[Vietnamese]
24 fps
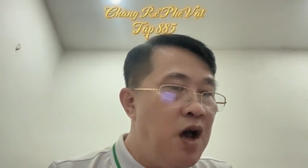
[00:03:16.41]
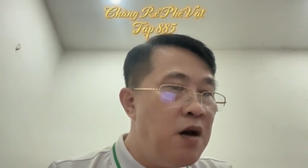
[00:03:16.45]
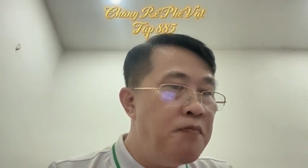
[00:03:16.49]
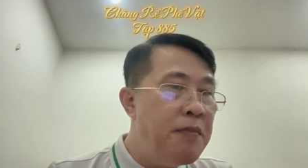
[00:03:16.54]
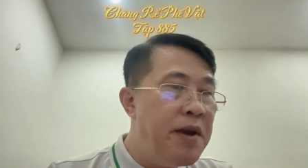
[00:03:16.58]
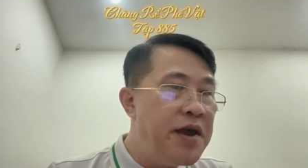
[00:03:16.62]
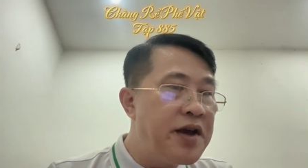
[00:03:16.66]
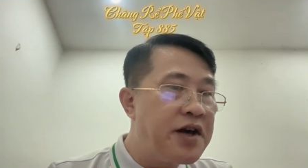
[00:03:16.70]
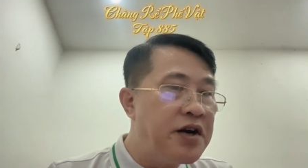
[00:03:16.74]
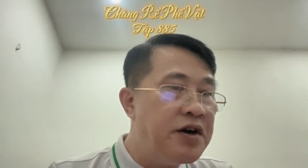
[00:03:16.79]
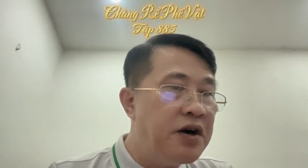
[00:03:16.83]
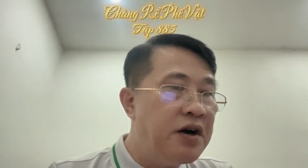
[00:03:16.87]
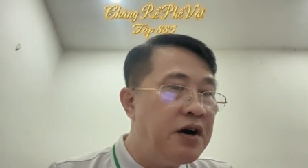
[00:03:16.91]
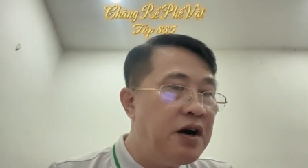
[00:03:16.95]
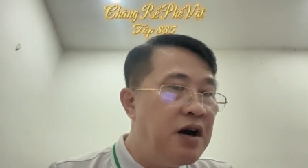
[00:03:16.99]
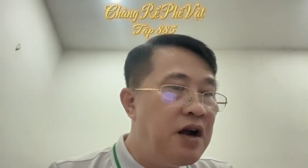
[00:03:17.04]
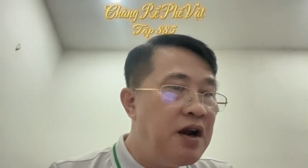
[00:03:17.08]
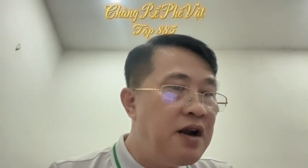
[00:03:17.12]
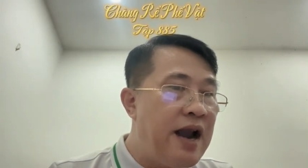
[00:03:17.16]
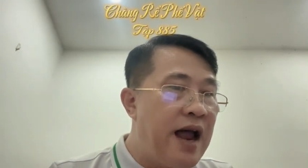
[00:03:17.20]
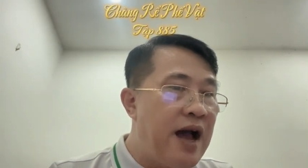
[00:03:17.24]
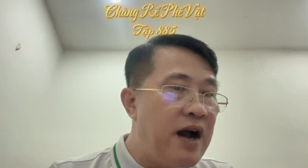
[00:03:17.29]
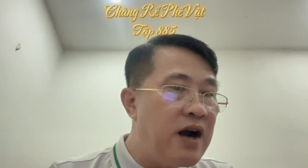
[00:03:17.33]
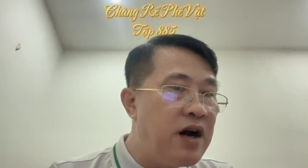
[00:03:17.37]
Mỹ Cường
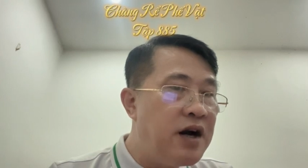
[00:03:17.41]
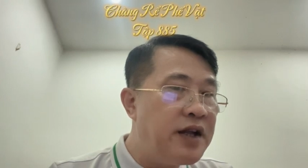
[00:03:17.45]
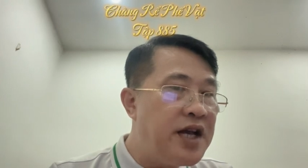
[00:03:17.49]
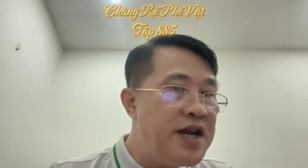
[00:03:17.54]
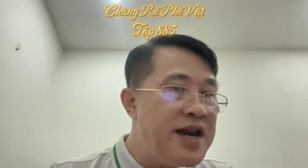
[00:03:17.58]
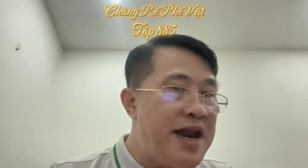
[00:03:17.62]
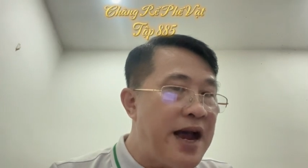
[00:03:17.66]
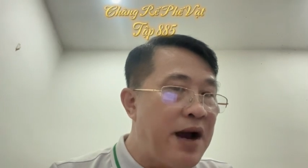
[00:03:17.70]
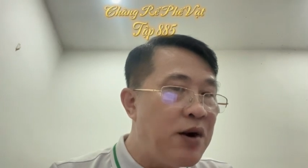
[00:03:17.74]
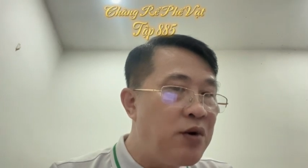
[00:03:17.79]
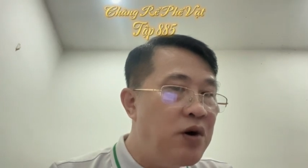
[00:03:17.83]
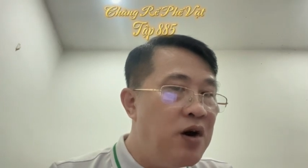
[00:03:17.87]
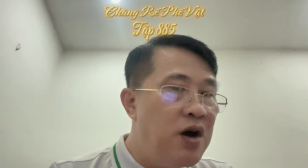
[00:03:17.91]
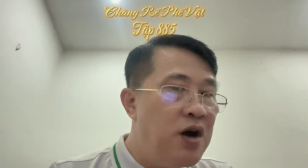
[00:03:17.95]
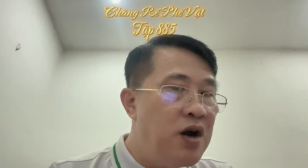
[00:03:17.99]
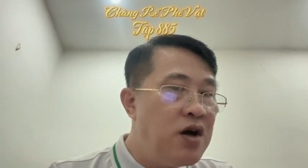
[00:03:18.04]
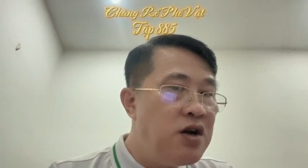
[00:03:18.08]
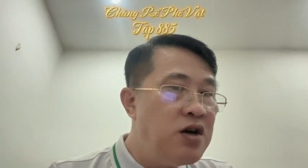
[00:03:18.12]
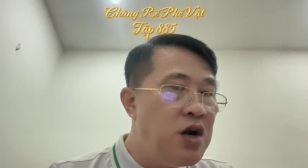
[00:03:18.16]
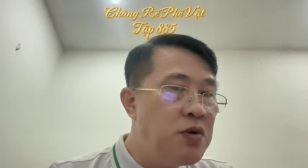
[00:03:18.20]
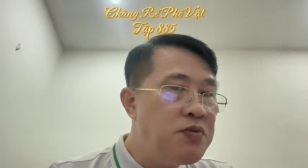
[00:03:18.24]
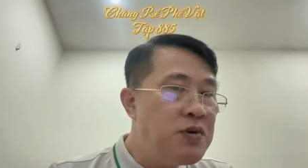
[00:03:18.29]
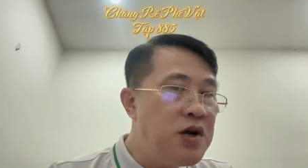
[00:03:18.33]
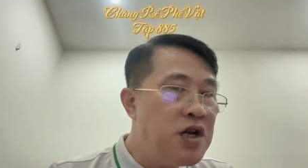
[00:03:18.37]
là người thế nào?
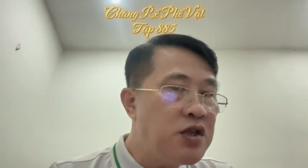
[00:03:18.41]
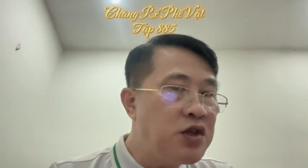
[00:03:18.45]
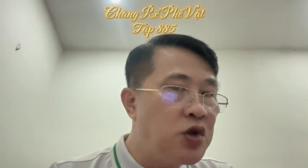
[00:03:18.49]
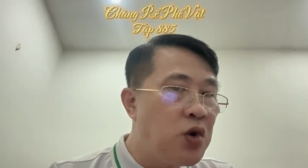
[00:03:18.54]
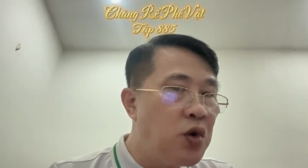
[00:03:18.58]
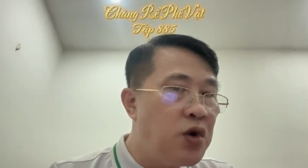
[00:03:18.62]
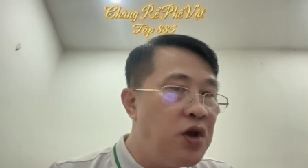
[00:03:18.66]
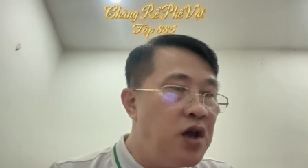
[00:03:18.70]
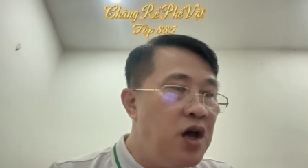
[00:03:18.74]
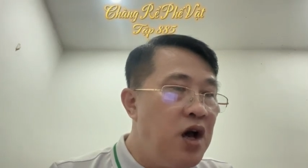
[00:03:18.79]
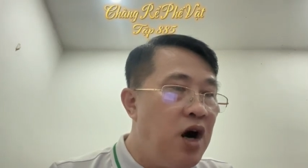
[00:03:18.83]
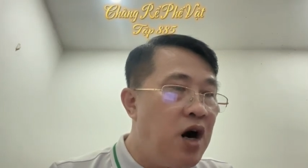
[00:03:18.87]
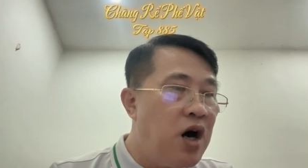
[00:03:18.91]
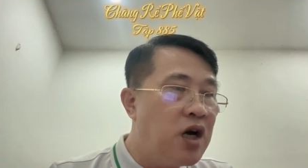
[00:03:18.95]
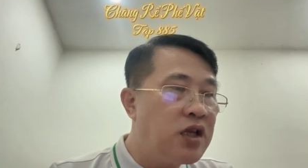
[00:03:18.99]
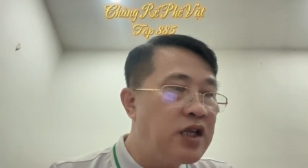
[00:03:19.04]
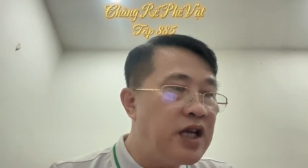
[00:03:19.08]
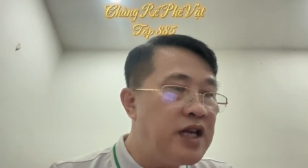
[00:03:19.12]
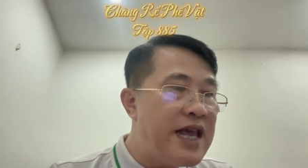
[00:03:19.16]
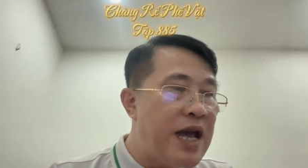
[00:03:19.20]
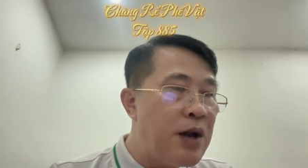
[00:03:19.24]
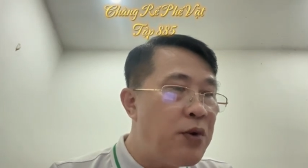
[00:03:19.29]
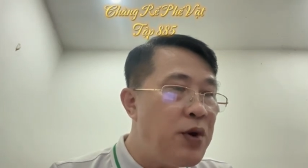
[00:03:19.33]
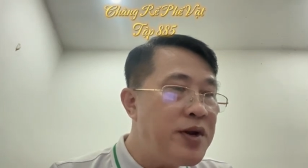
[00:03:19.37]
Lúc trước tôi ở
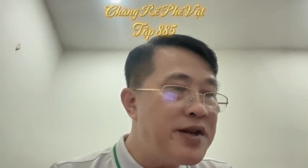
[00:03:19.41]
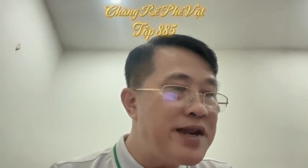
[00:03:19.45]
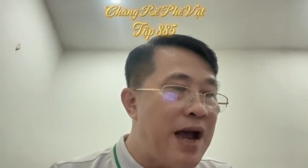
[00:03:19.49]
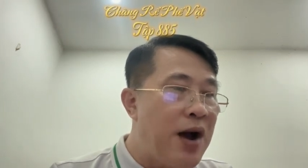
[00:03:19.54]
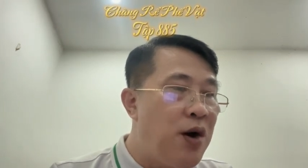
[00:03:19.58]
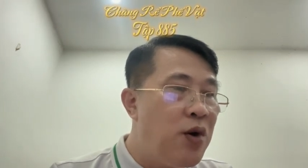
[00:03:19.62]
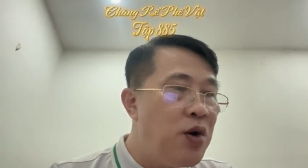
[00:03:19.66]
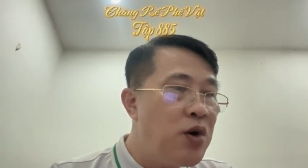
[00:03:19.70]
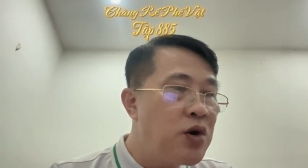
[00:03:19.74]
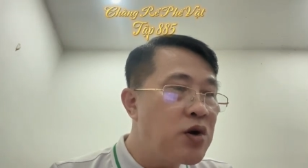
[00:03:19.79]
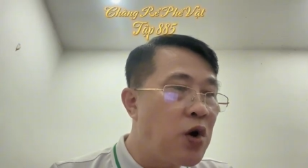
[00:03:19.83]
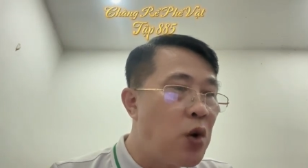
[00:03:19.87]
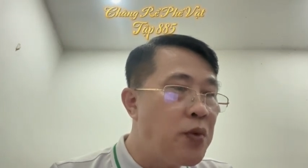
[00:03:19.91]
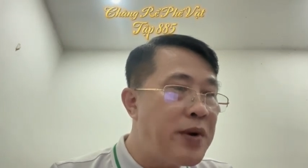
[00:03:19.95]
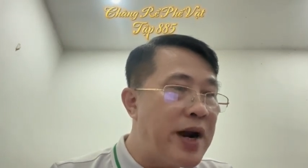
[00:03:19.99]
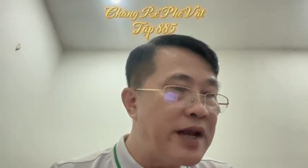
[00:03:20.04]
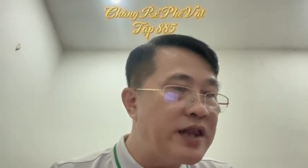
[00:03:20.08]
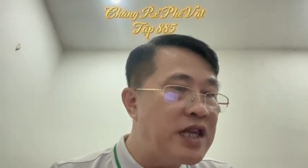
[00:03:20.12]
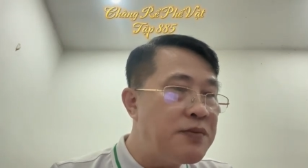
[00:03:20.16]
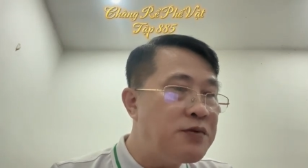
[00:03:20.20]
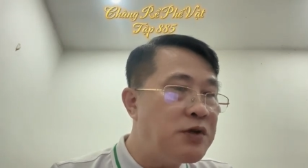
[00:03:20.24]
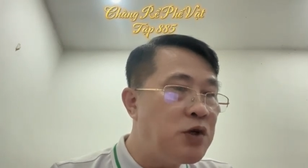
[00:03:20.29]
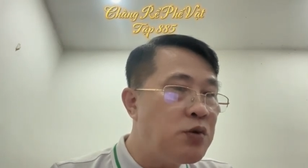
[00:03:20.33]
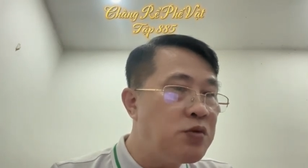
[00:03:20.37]
thế gian huyết đào cũng đã
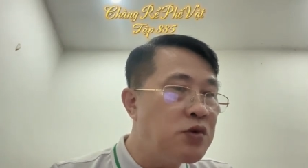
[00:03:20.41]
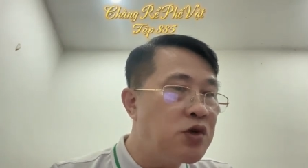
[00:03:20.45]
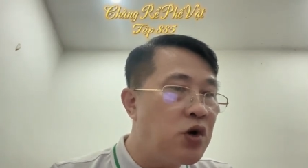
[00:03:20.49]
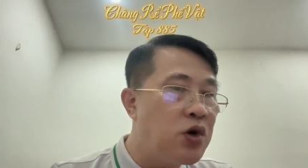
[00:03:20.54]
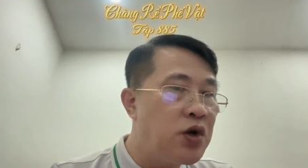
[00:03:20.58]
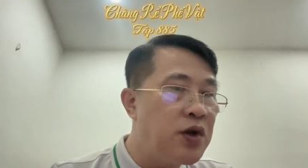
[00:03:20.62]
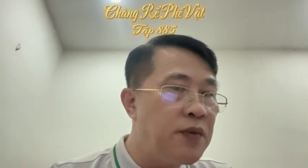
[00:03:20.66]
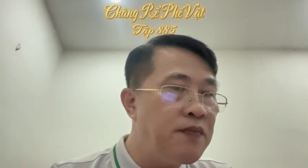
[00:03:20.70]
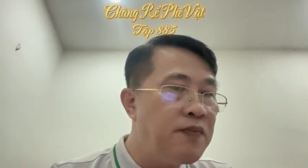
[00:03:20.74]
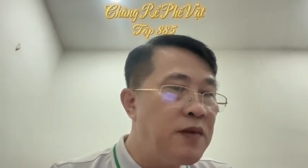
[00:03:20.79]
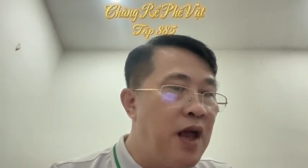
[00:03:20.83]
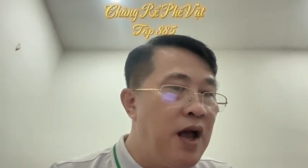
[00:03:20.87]
tiếp xúc rồi.